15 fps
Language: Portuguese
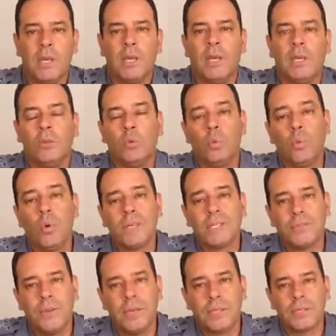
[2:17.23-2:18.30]
e
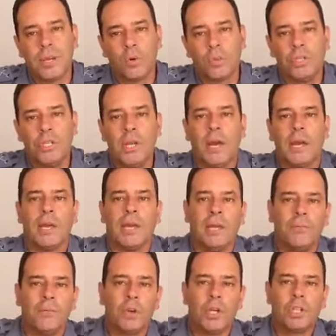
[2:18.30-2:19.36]
duas vezes ao dia
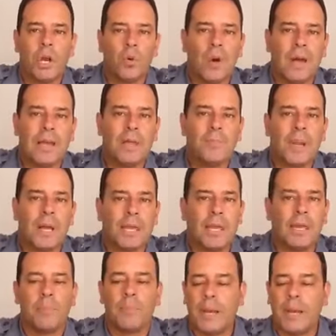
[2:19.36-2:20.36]
ele foi chacoalhado para quê?